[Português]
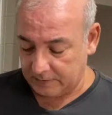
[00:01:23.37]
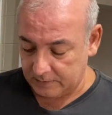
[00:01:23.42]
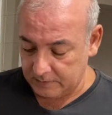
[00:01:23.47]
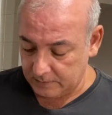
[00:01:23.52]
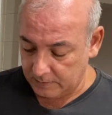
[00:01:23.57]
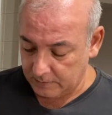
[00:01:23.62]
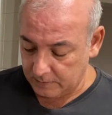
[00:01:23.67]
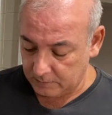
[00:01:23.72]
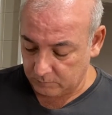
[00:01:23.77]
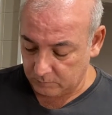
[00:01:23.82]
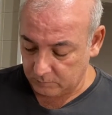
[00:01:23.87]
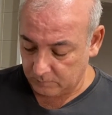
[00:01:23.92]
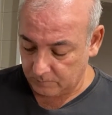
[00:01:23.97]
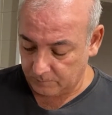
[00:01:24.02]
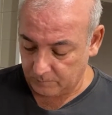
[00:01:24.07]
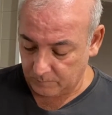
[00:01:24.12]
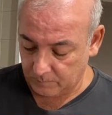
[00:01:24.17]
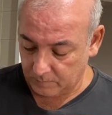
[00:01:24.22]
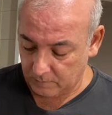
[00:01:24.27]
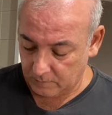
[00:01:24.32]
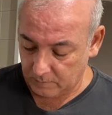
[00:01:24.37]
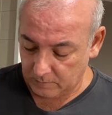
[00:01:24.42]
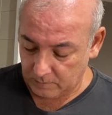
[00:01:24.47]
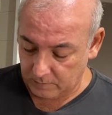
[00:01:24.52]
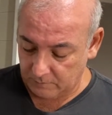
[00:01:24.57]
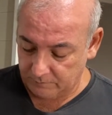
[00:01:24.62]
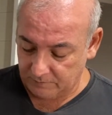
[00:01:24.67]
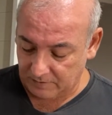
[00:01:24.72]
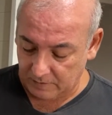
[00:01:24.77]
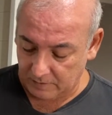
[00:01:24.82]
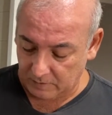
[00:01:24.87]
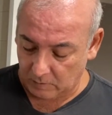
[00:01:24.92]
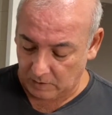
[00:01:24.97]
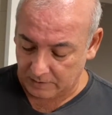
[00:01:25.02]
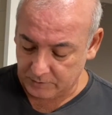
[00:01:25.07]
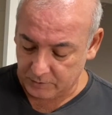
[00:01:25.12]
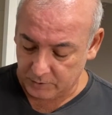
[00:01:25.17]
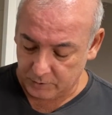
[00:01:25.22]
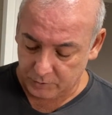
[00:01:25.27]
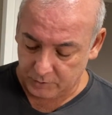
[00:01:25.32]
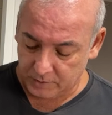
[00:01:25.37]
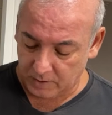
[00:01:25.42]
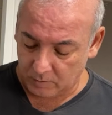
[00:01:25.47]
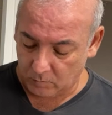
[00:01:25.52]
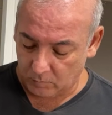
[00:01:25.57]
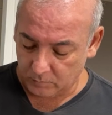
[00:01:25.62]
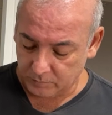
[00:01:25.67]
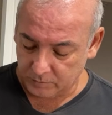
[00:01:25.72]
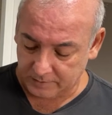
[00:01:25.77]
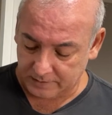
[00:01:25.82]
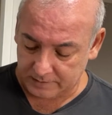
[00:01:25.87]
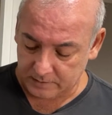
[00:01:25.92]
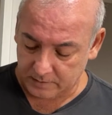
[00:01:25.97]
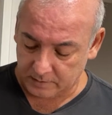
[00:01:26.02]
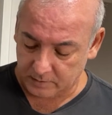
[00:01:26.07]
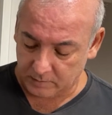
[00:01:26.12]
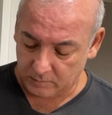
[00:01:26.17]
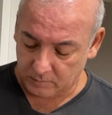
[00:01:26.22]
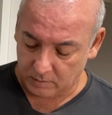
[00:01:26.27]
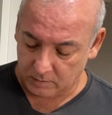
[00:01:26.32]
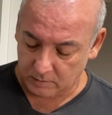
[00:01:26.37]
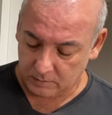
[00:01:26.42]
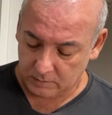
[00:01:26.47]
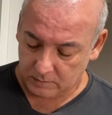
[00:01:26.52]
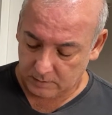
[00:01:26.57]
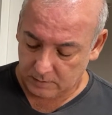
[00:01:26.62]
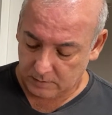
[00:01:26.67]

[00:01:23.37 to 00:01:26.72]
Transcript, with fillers: que tá ali dentro e vai atingir a consistência aqui, ó.